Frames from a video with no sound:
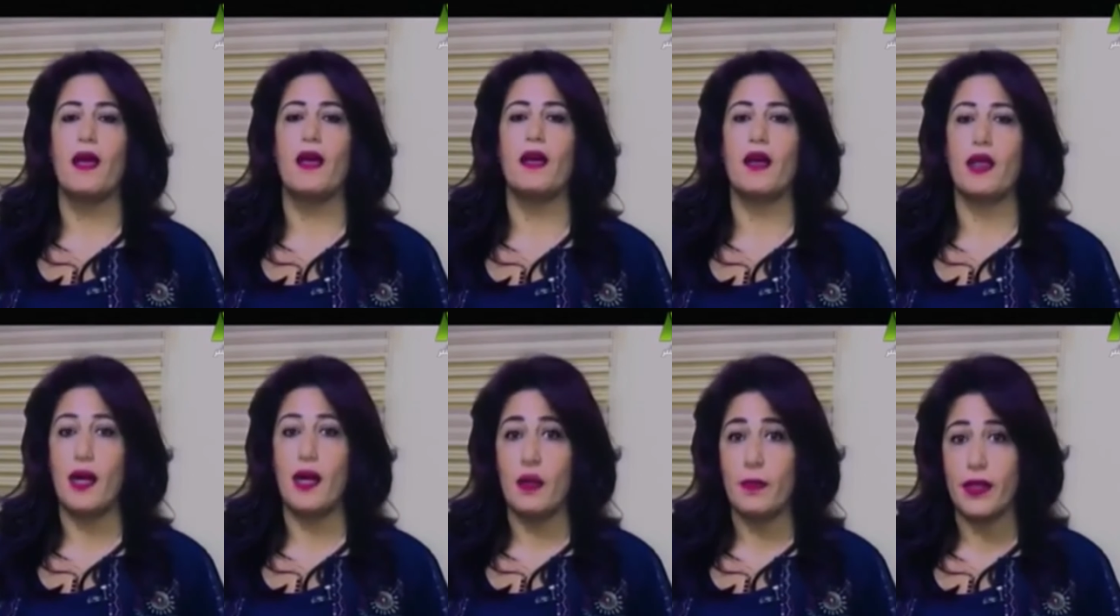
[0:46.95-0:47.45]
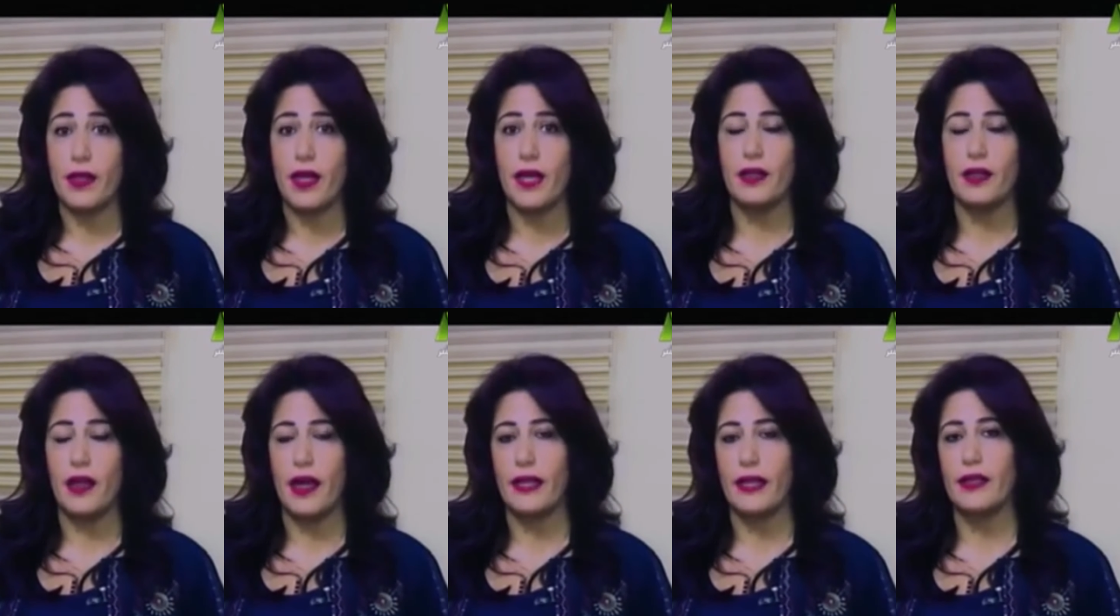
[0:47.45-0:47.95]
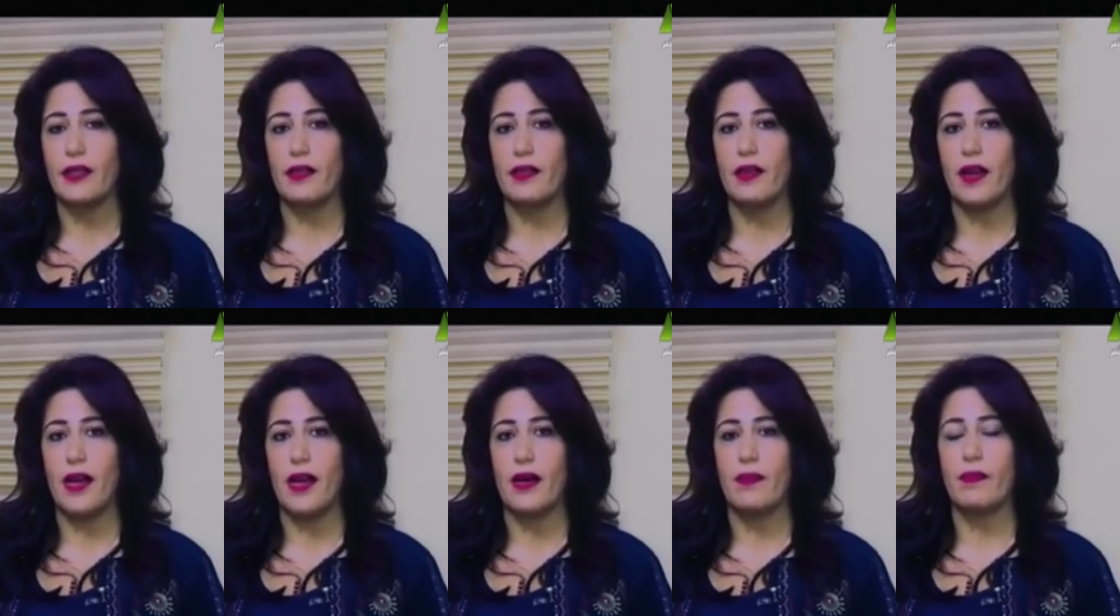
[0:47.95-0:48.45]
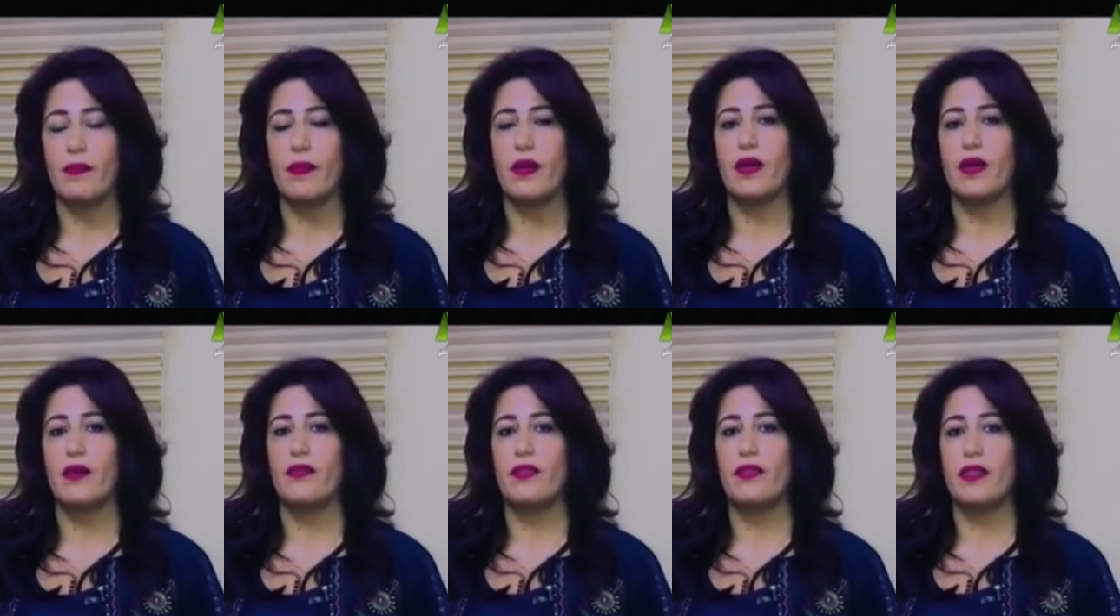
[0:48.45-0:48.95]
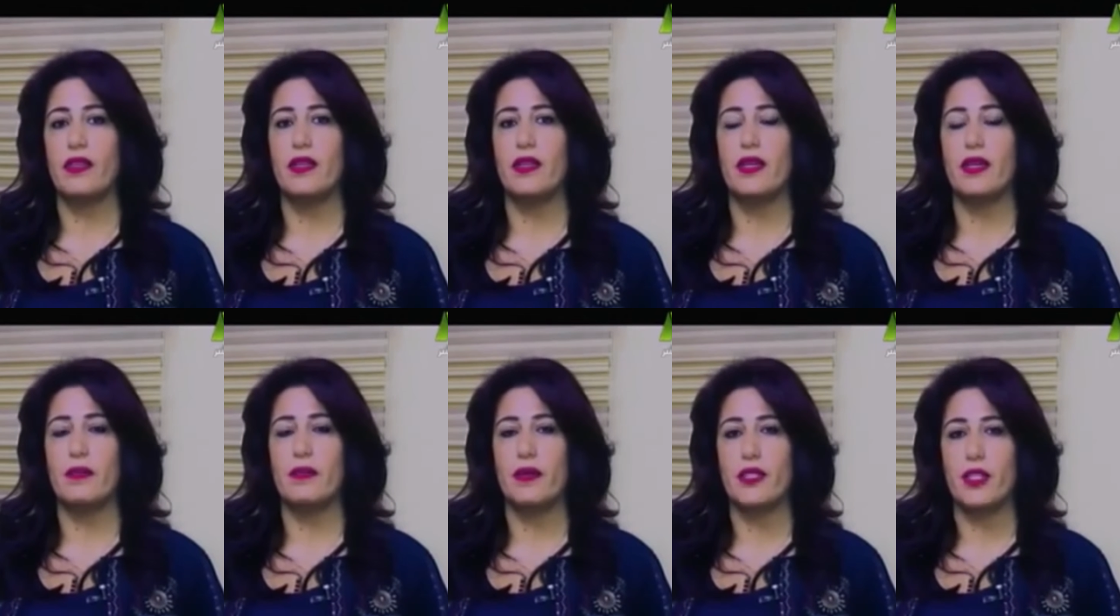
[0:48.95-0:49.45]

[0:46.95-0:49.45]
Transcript: إقامة هذا الحدث الهام في